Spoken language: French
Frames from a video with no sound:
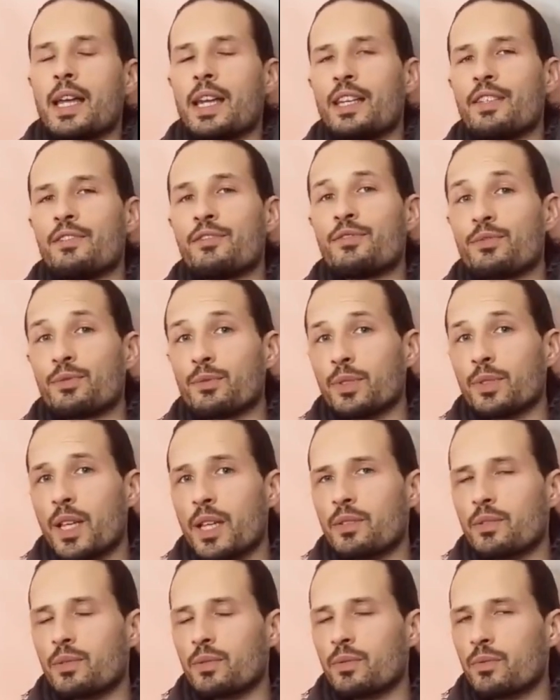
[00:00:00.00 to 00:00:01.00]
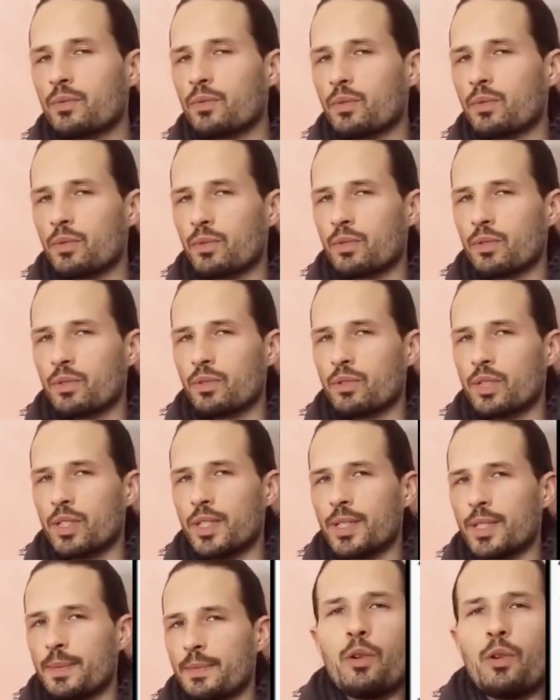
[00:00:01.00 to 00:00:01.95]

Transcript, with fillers: les fondations de ce que je dis.